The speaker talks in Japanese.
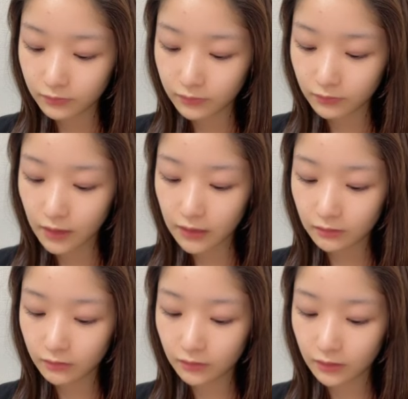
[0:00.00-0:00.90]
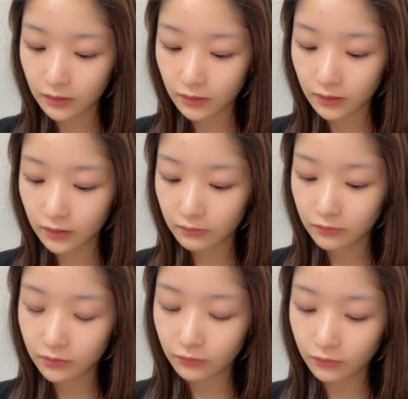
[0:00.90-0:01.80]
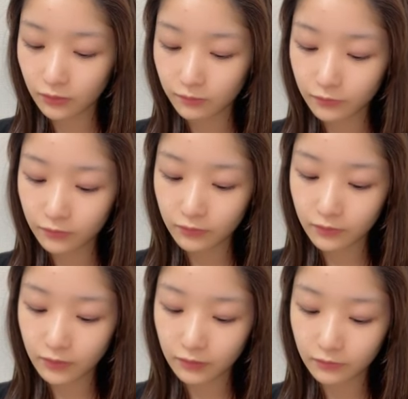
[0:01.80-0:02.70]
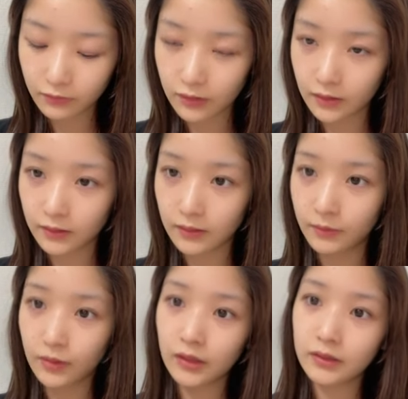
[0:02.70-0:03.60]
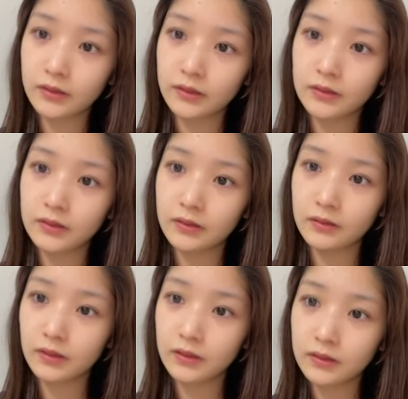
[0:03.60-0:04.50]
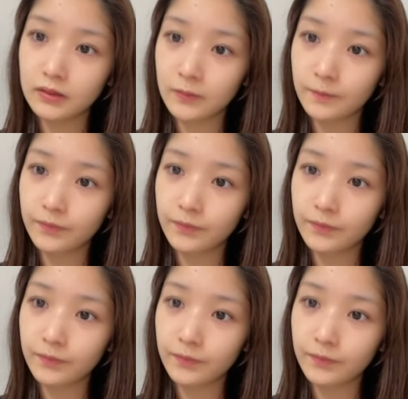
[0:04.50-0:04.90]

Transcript: そうアイドルっていきなりお仕事がポーンって特に AKB 入ったりするからさ